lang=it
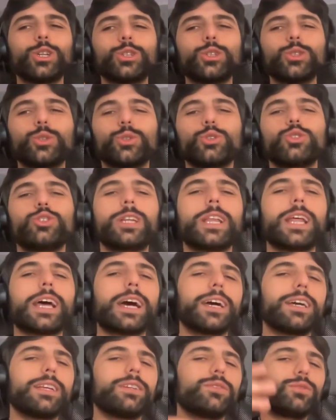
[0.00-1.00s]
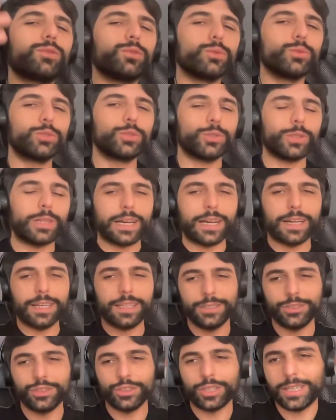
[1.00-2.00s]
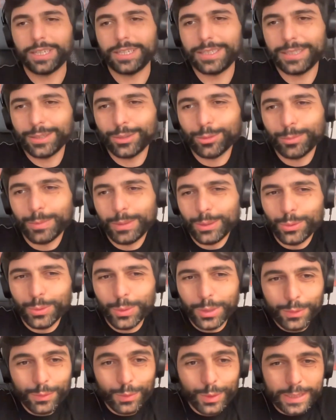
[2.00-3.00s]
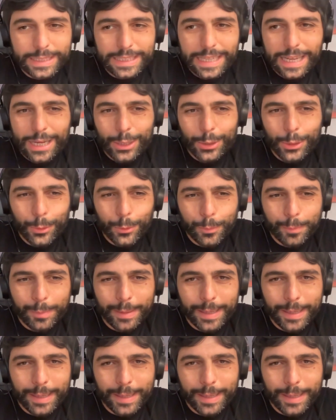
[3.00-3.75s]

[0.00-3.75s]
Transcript: doji line funzionali già, come alcuni di voi sanno,